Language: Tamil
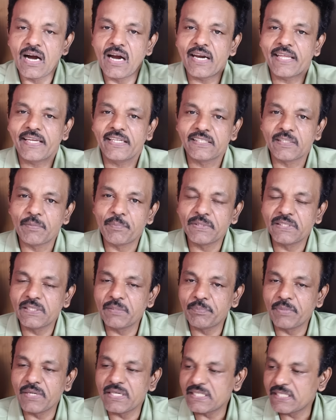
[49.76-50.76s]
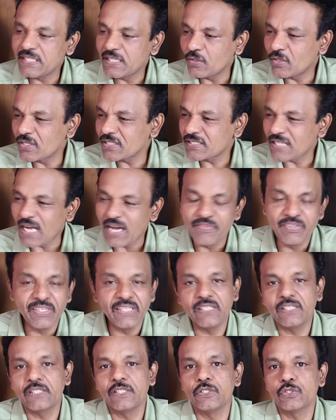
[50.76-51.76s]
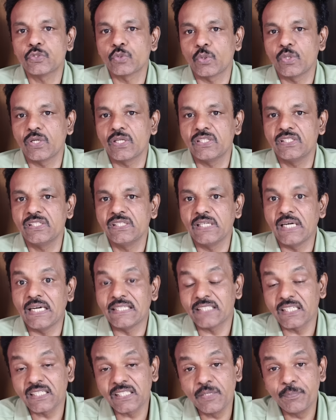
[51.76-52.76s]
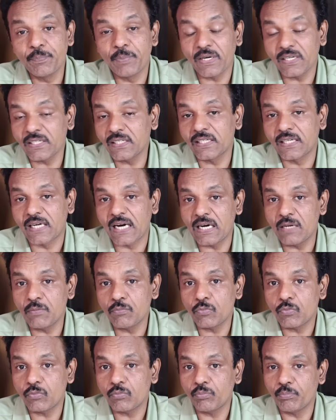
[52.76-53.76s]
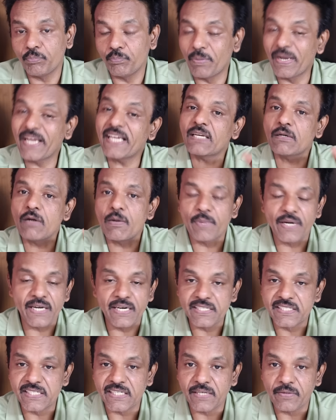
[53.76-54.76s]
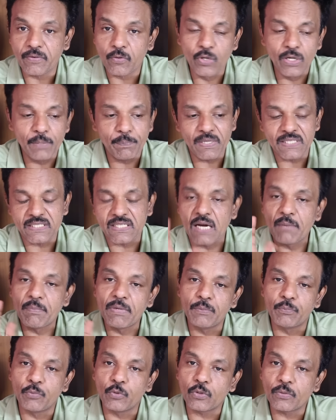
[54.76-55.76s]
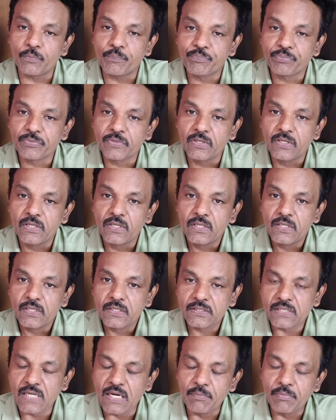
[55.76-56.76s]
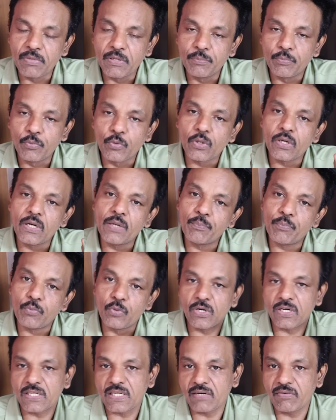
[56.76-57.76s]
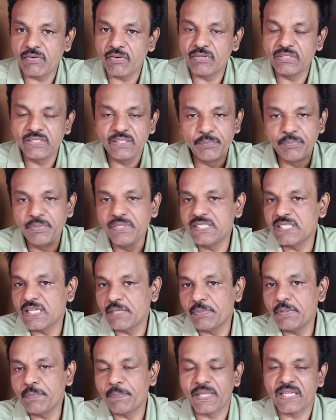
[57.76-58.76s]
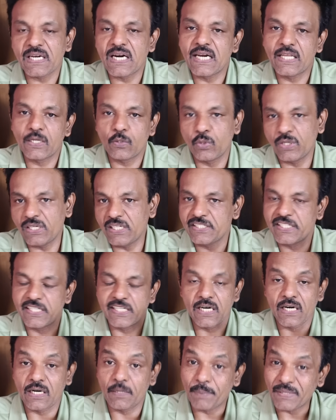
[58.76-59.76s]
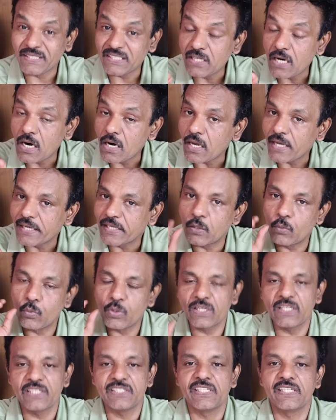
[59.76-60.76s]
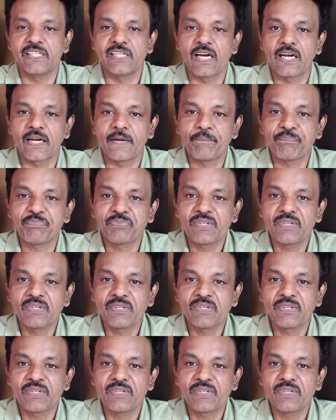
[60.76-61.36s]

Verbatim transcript: ஆலயத்தை பற்றி பேசி அதோடய சாவி இருக்குதுன்னு சொன்னது அதற்கு பிறகு களம் பயங்கரமாக மாறிடுச்சு குறிப்பாக சாம்பல்பூர் சாம்பல்பூரில் போன தடவை வந்து பிஜேபி பதினாலாயிரம் ஓட்டில் ஜெயிக்கிறாங்க பதினாலாயிரம் ஓட்டில் ஜெயிக்கிறாங்க